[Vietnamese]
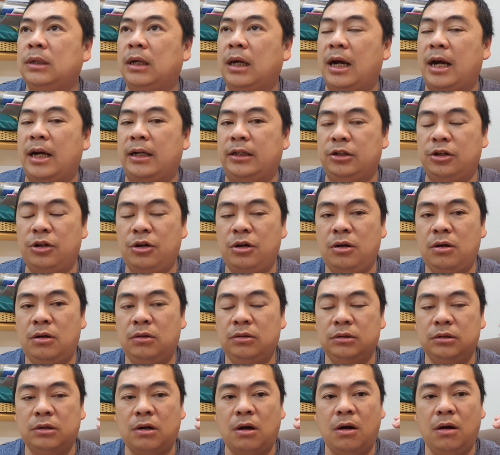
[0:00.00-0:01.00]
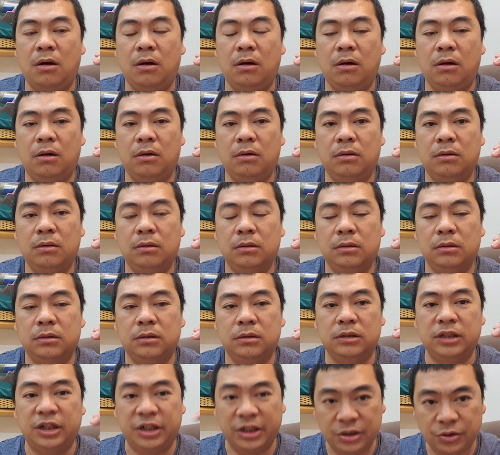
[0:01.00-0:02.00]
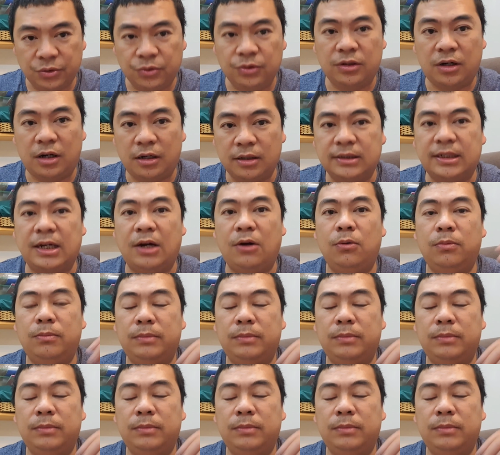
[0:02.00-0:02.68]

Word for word: À, nó có những cái rủi ro sau.